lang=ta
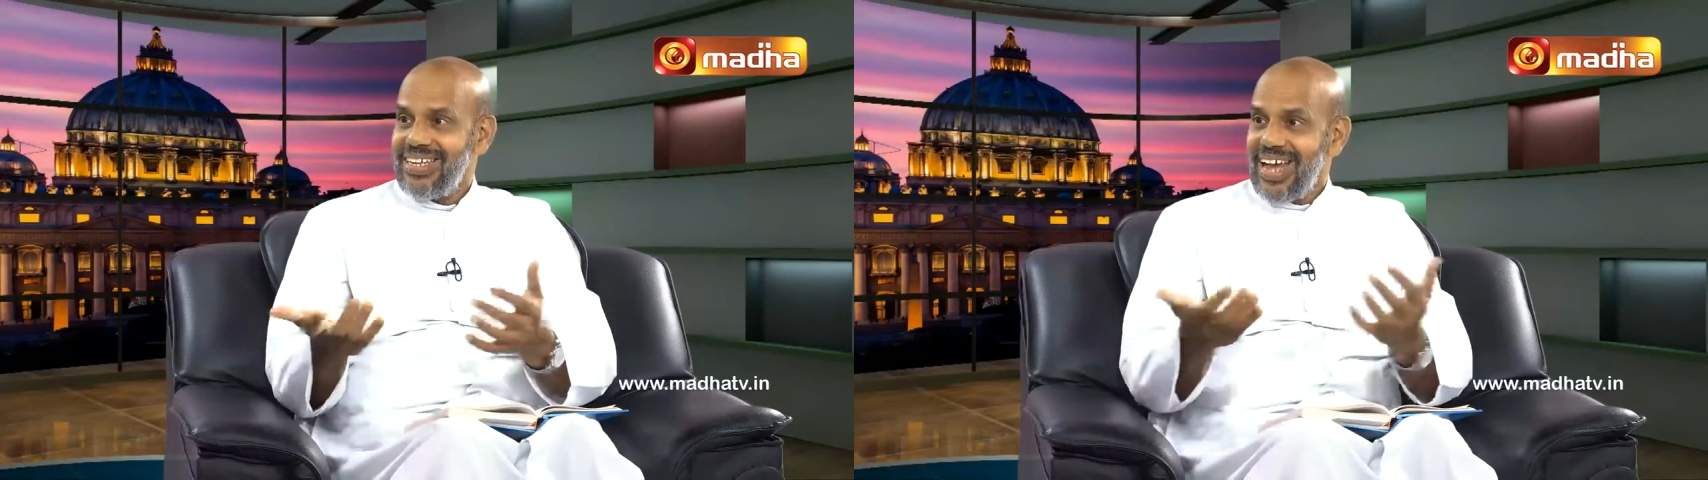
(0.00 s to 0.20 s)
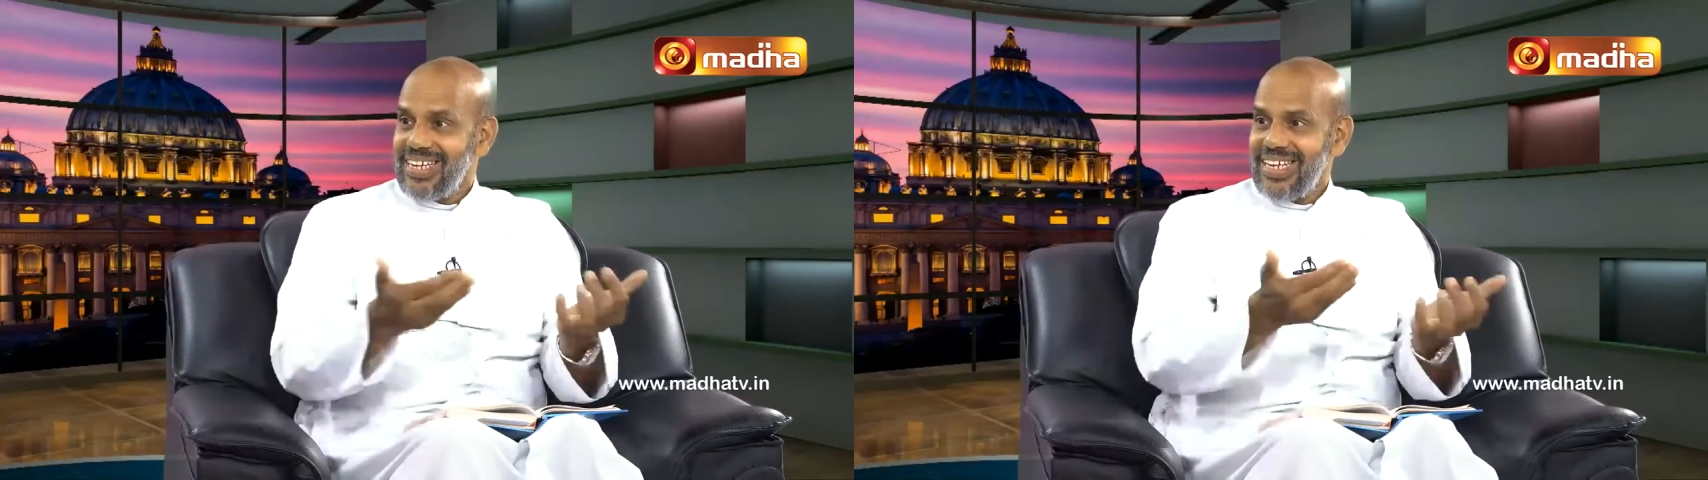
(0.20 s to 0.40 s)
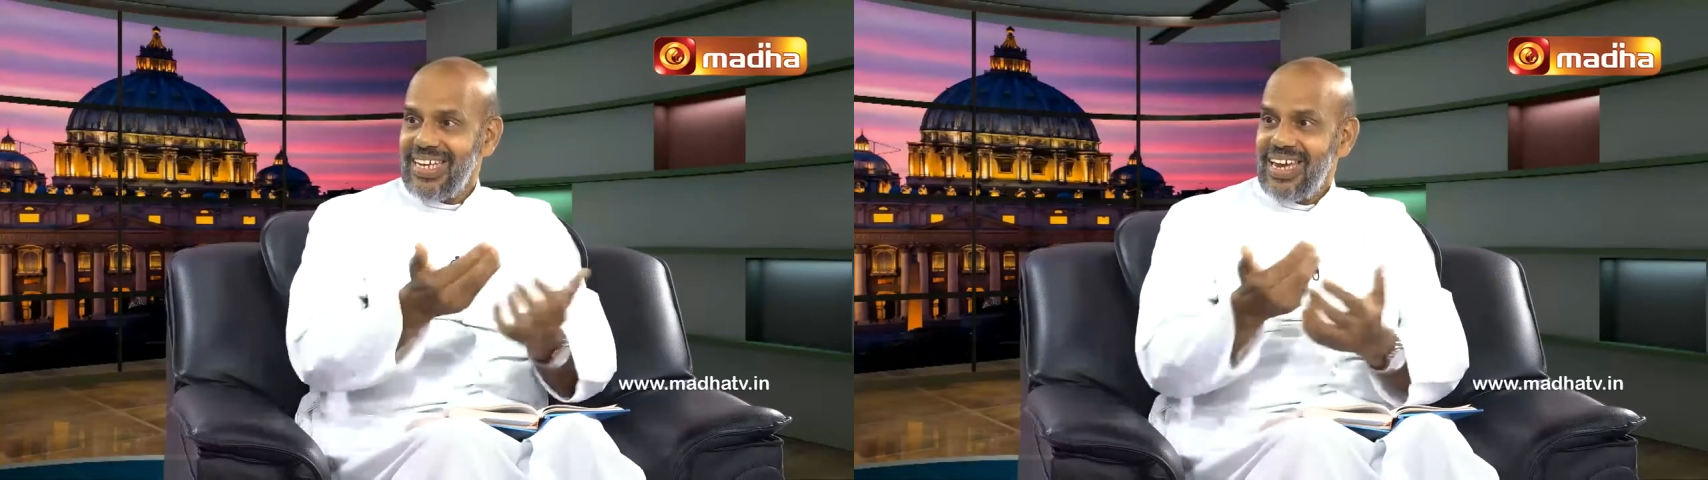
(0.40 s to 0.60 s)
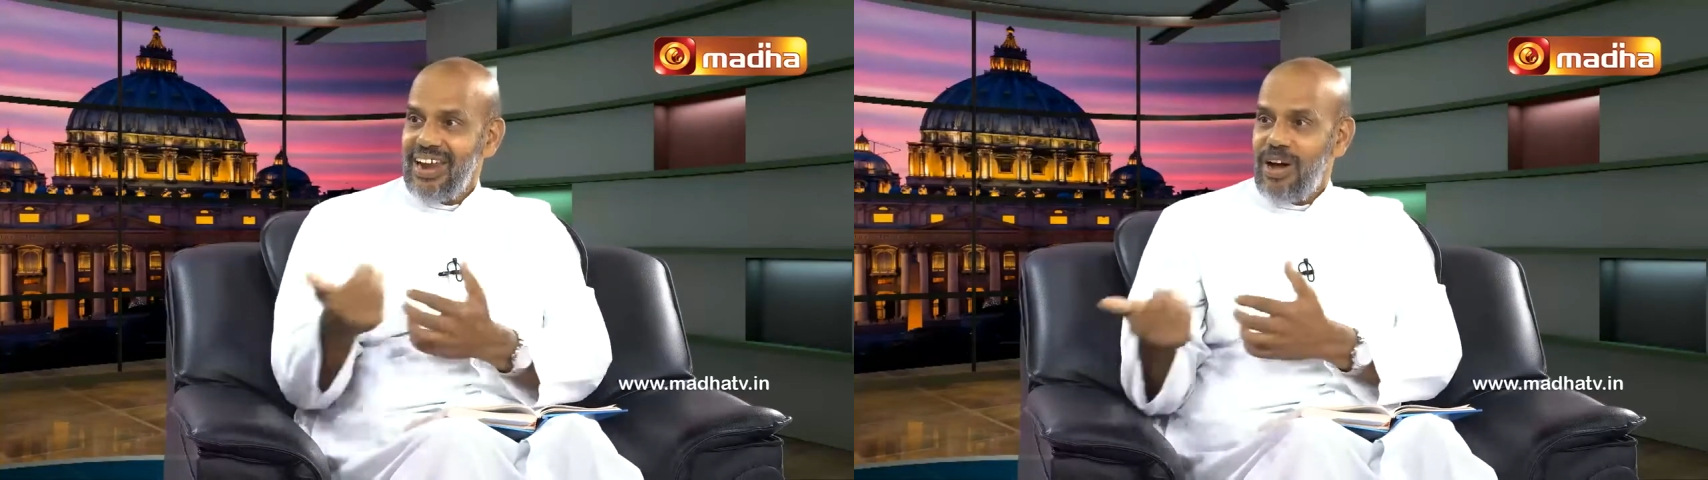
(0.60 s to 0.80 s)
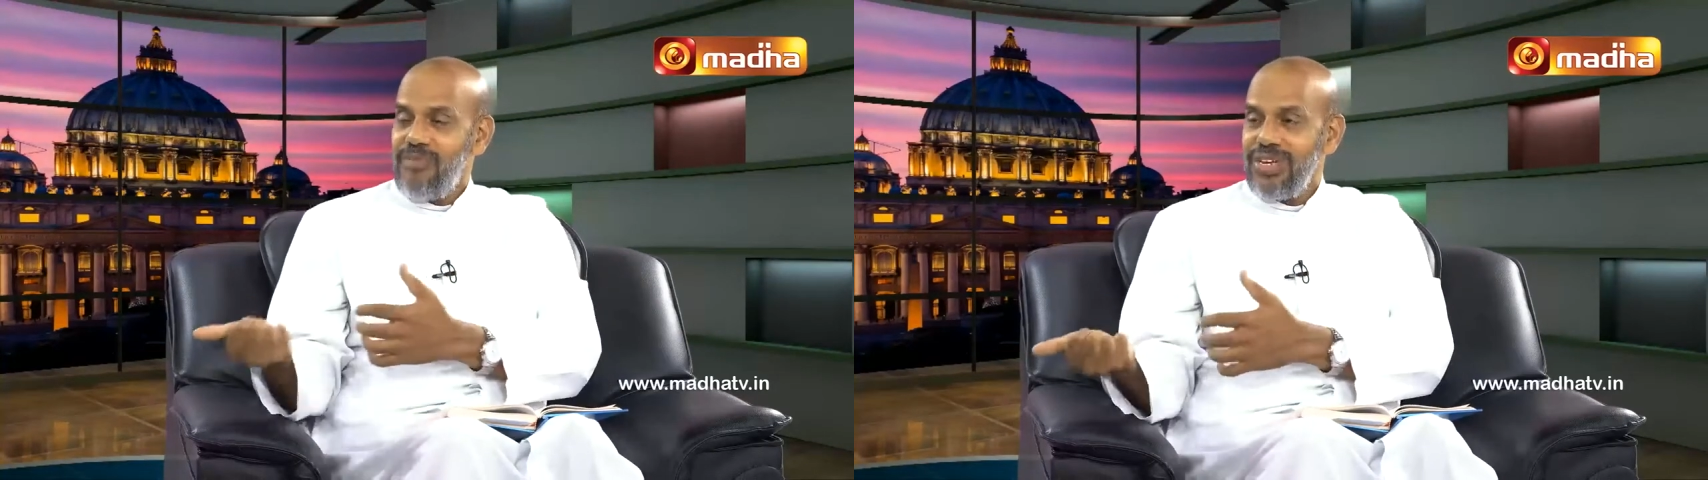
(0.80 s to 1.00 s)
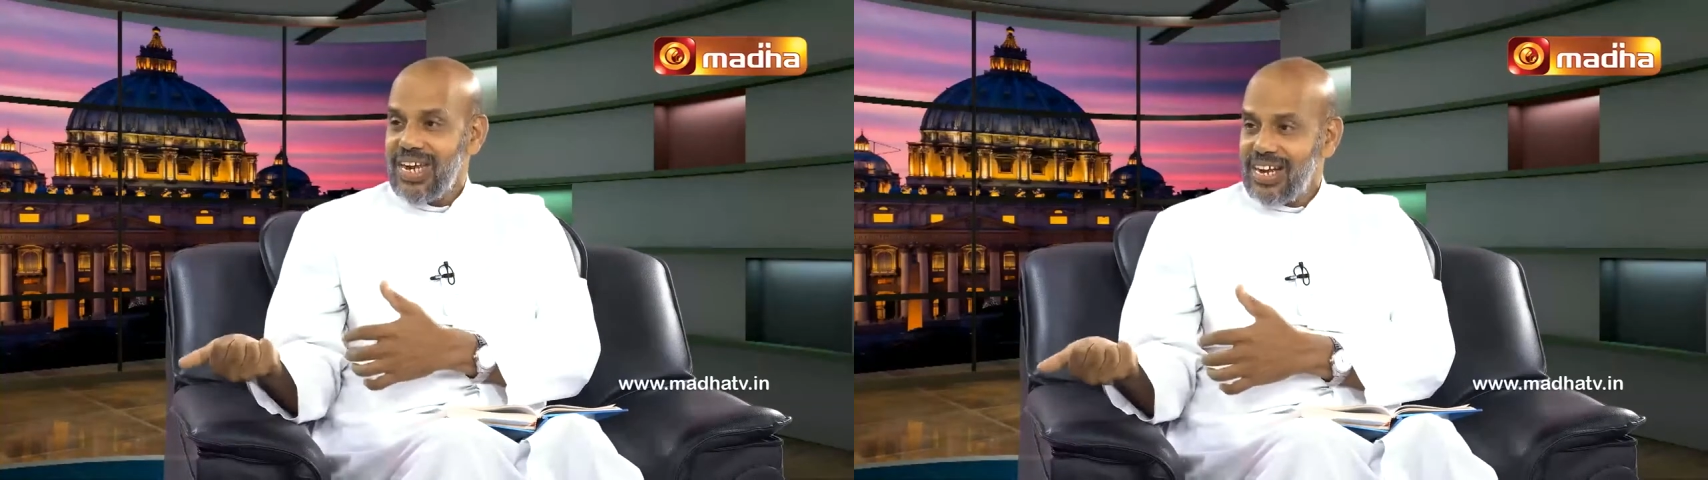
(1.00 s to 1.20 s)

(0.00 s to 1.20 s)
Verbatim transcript: சக்சசரின் ஆஃபீஸ்